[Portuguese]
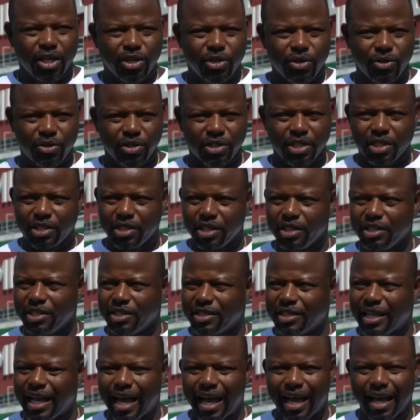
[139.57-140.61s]
E hoje a gente
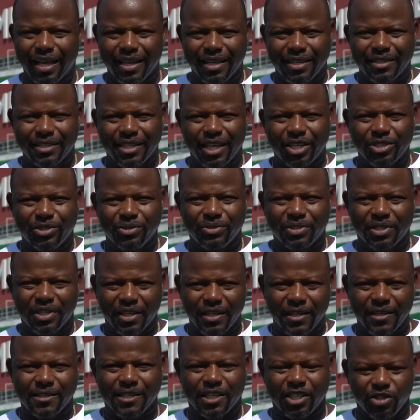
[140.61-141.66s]
está tá
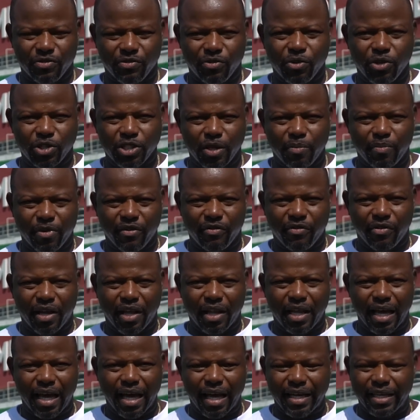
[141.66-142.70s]
juntando essas forças para
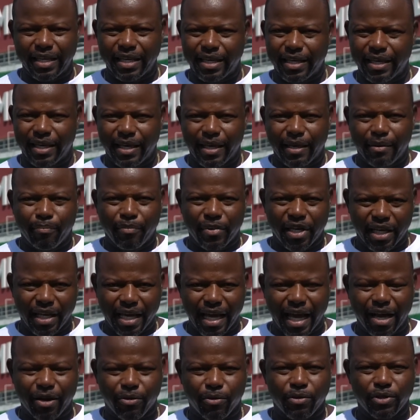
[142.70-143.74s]
falar e
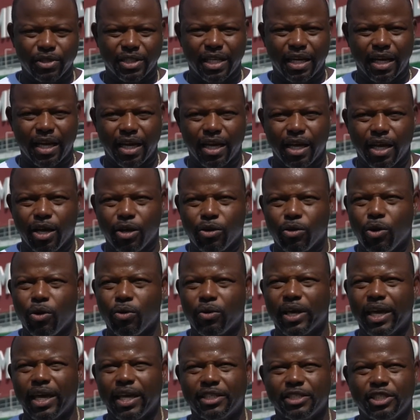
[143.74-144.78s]
brigar contra
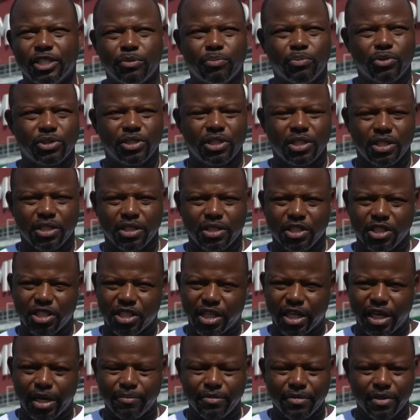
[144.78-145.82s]
qualquer tipo
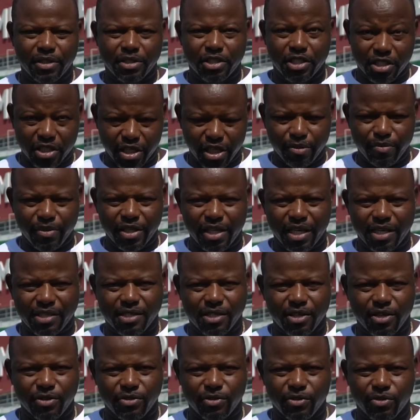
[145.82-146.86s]
de
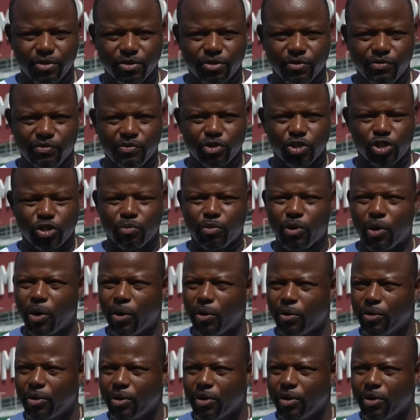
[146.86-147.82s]
discriminação no futebol